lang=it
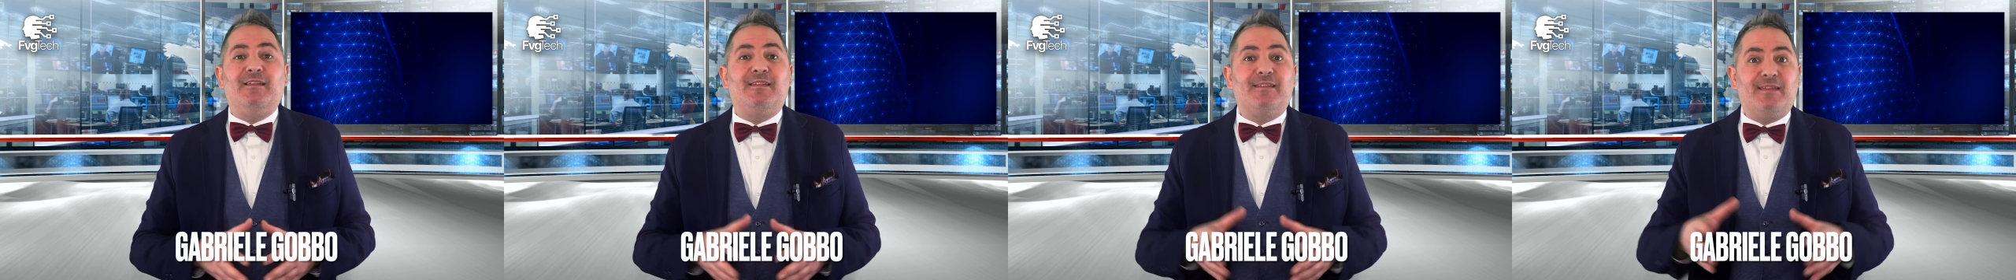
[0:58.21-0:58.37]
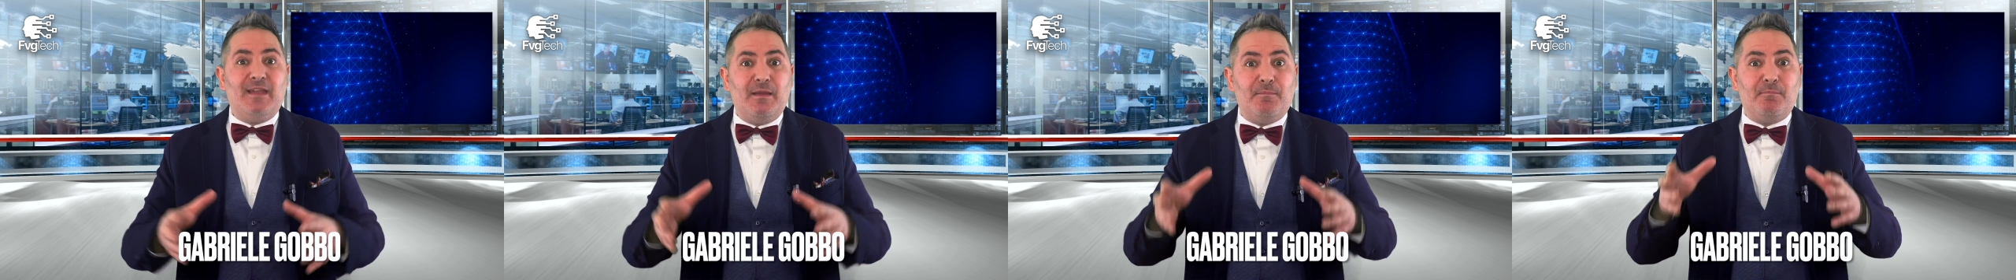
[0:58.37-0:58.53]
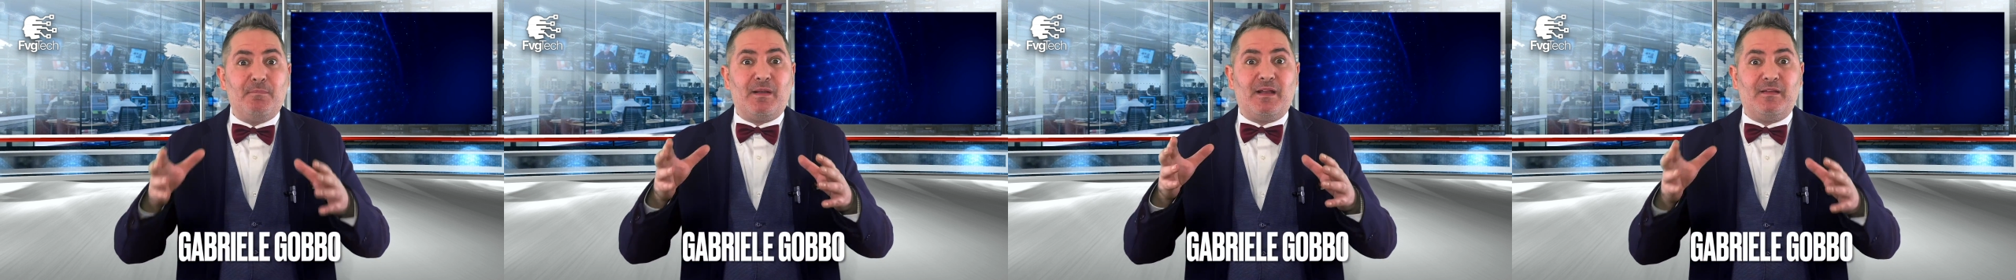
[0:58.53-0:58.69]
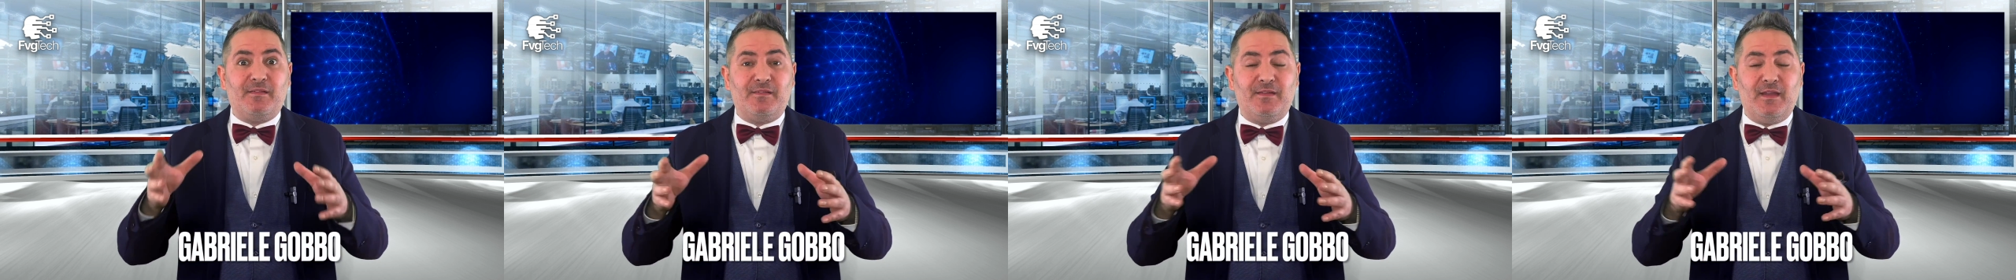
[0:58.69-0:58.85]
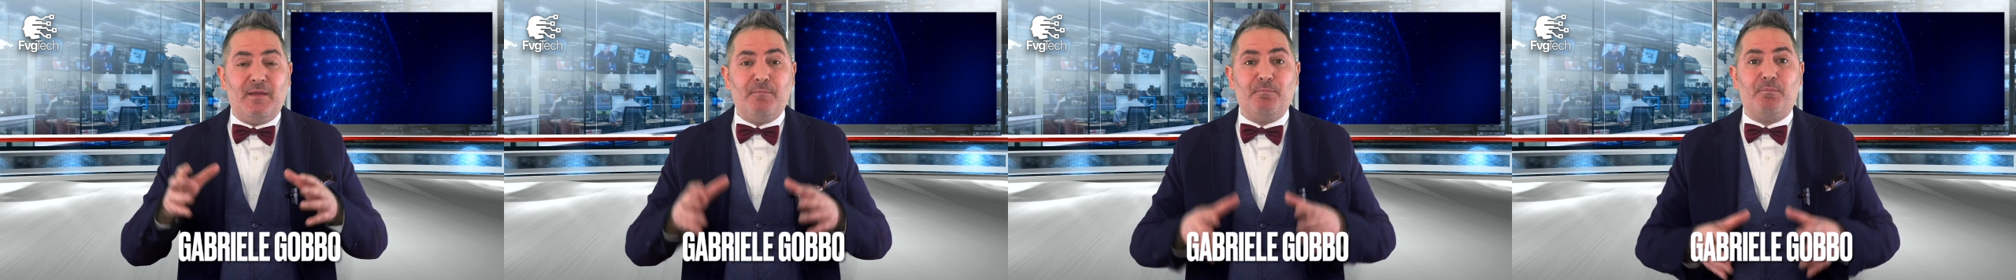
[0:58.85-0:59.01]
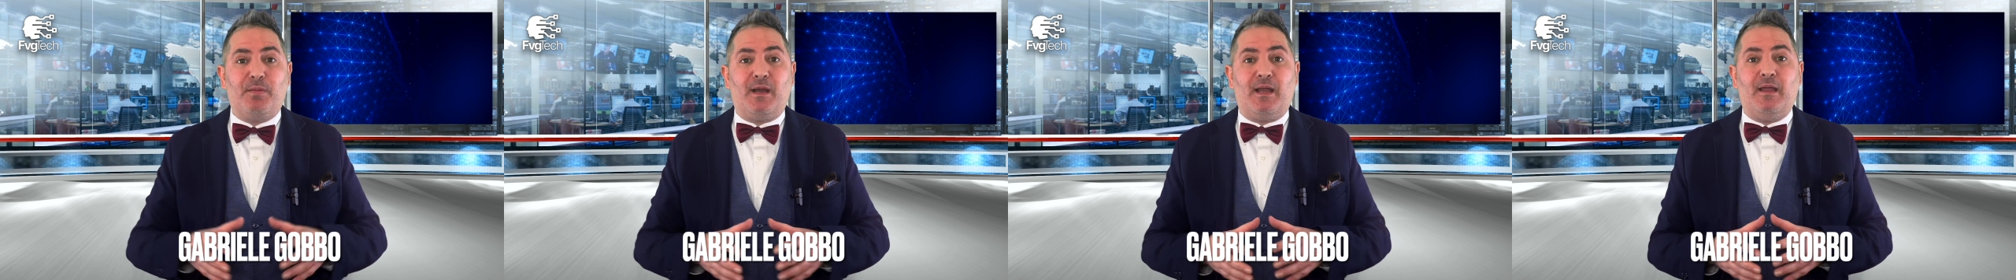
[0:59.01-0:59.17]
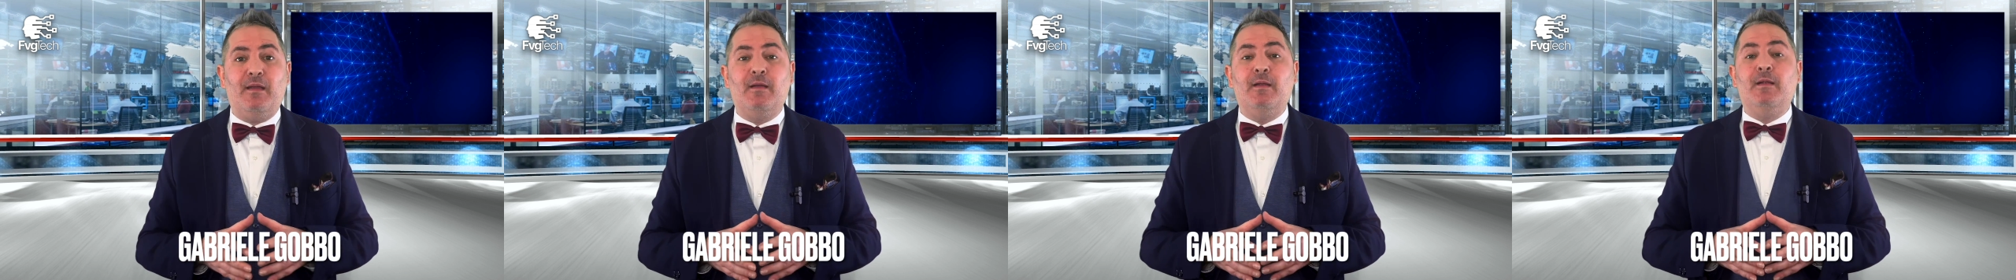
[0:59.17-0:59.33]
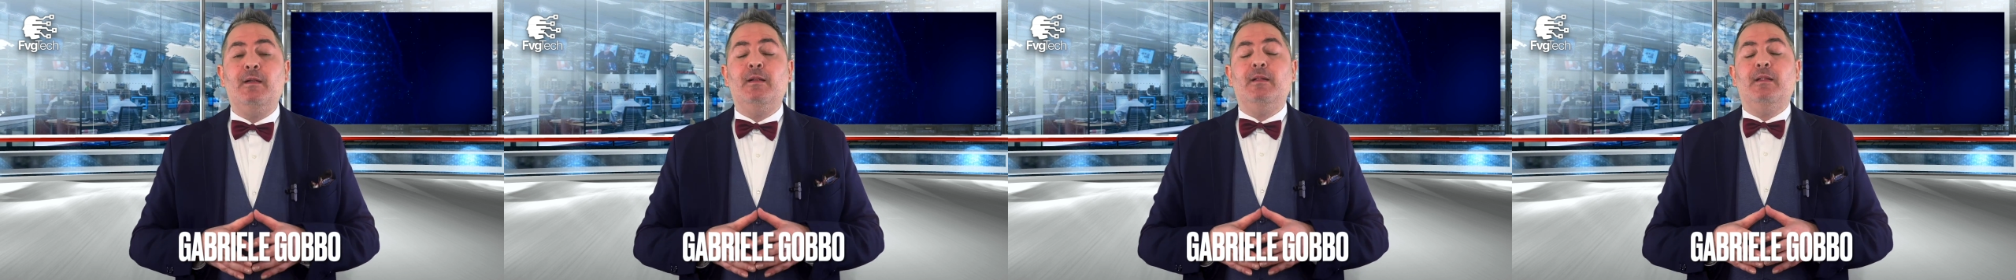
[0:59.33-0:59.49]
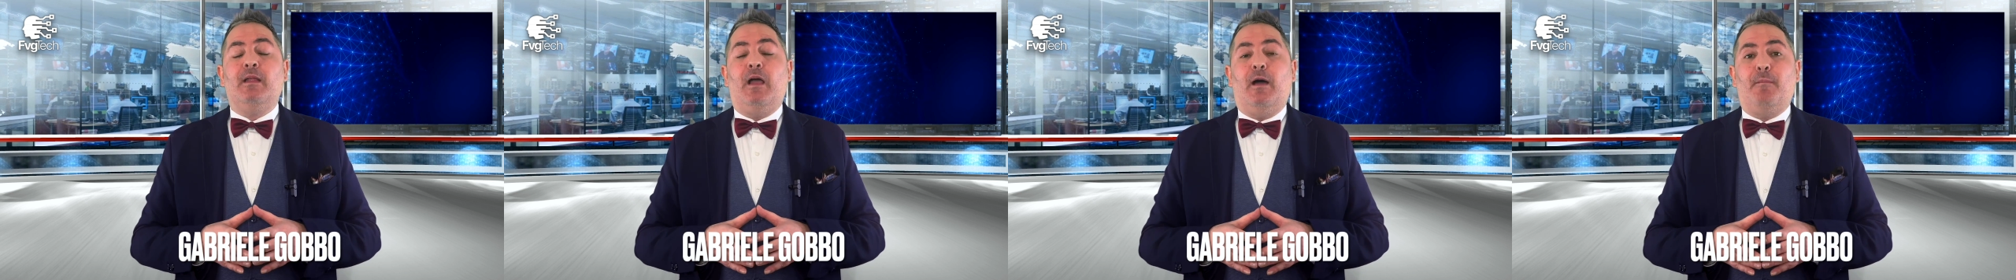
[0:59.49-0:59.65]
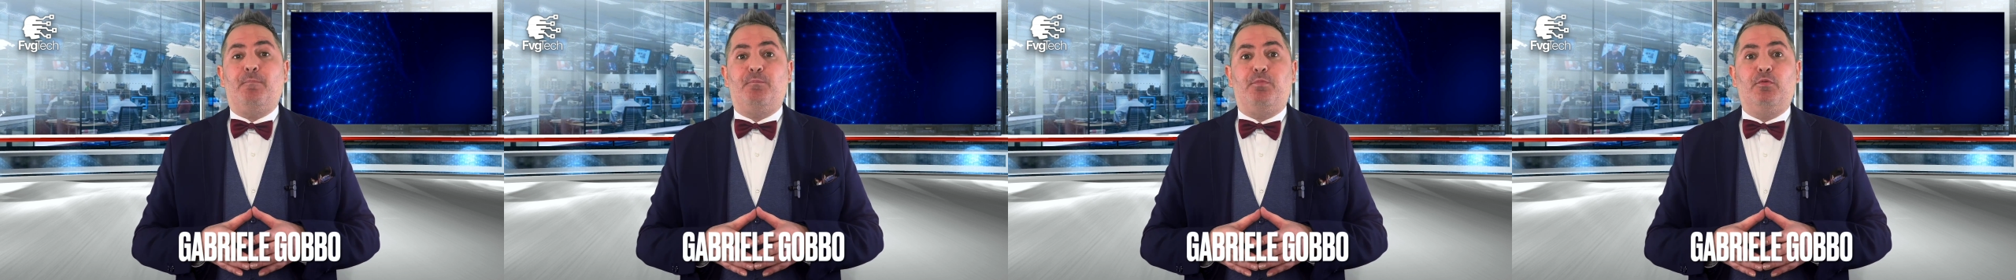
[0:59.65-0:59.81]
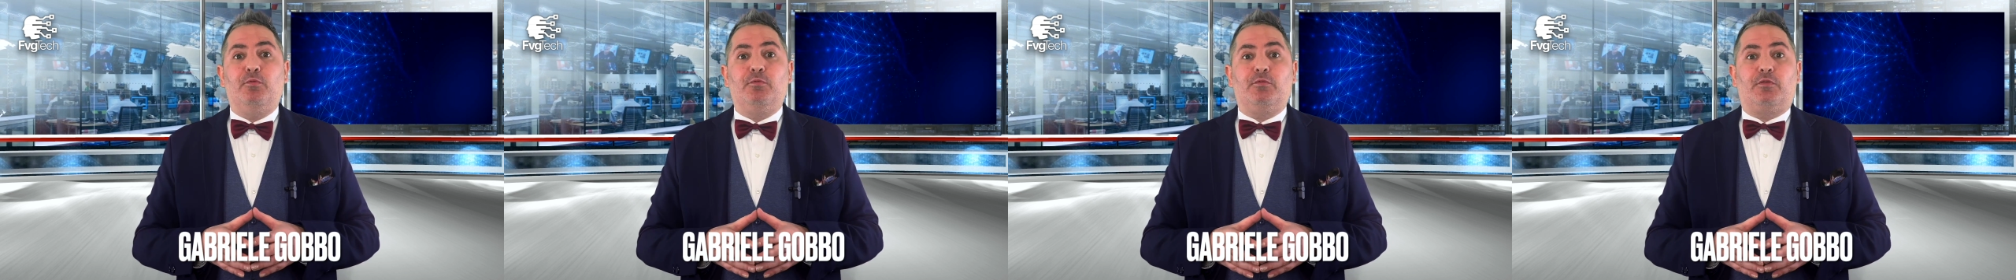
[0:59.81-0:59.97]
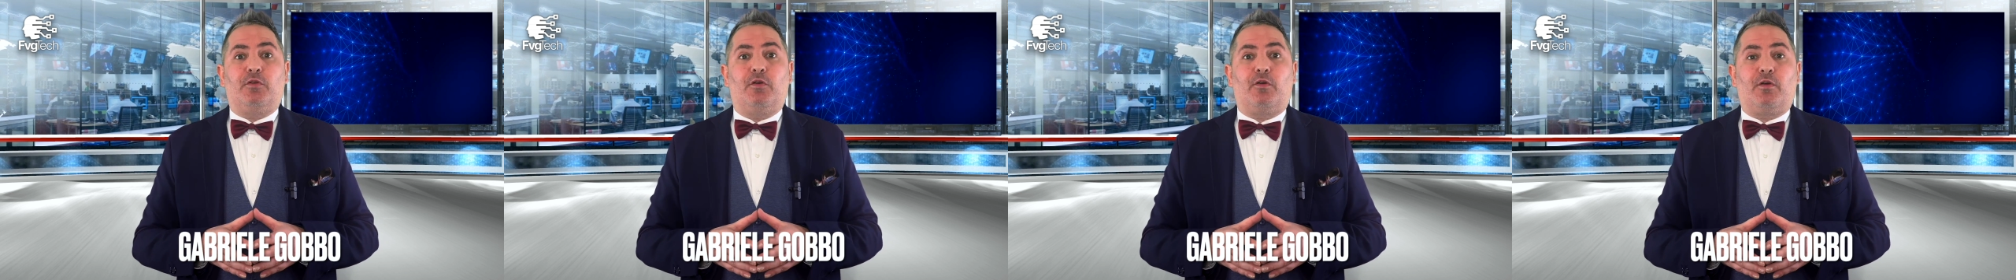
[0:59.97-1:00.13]
Sembra sempre
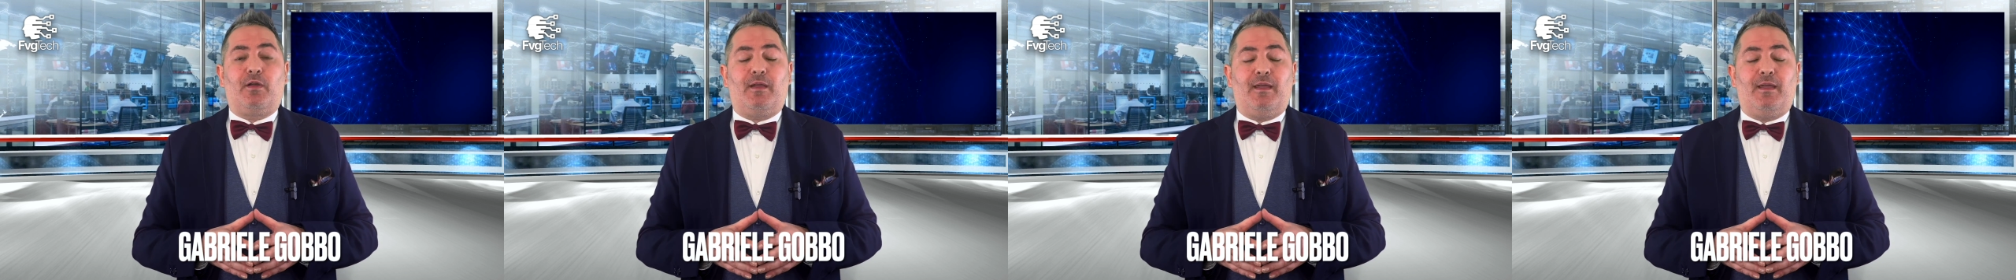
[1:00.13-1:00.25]
appunto